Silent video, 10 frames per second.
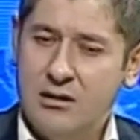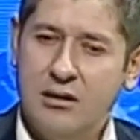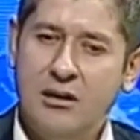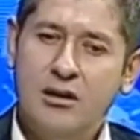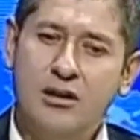
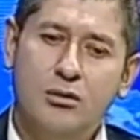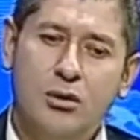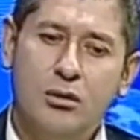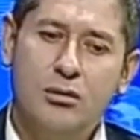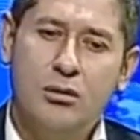daha iyi
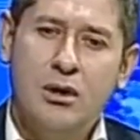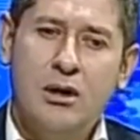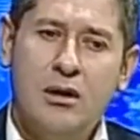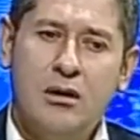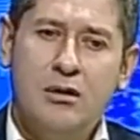gördük.
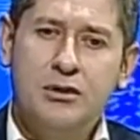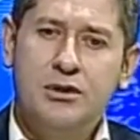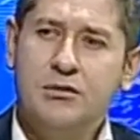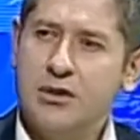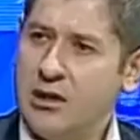Ama
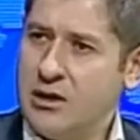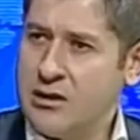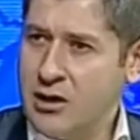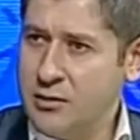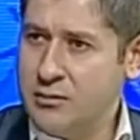şimdi şehir
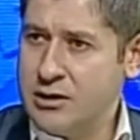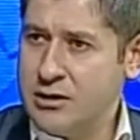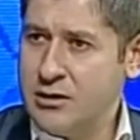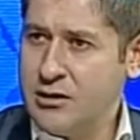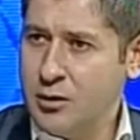
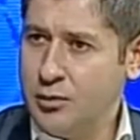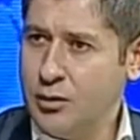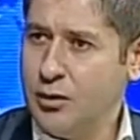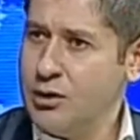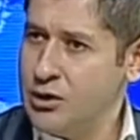hastanemiz
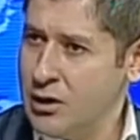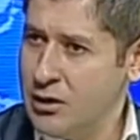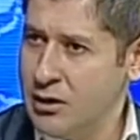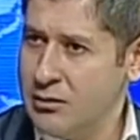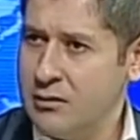yapılıyor.
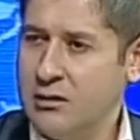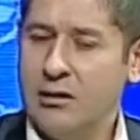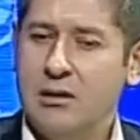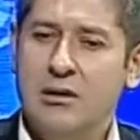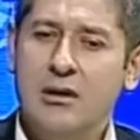İnşallah
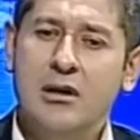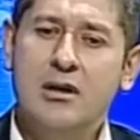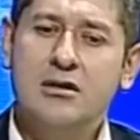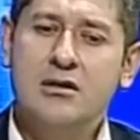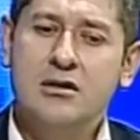
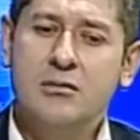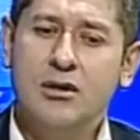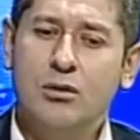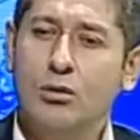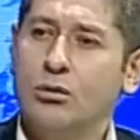en kısa
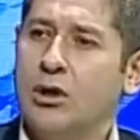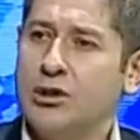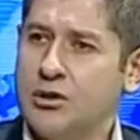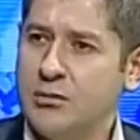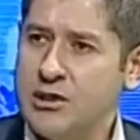zamanda onun
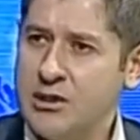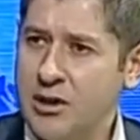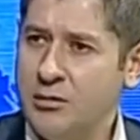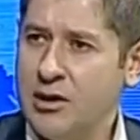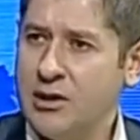
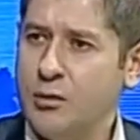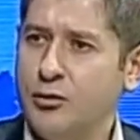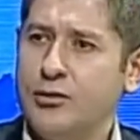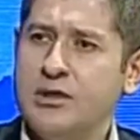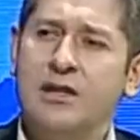açılmasıyla birlikte bu
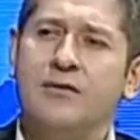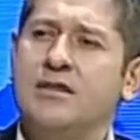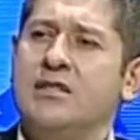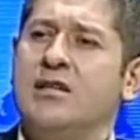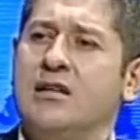
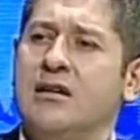fiziki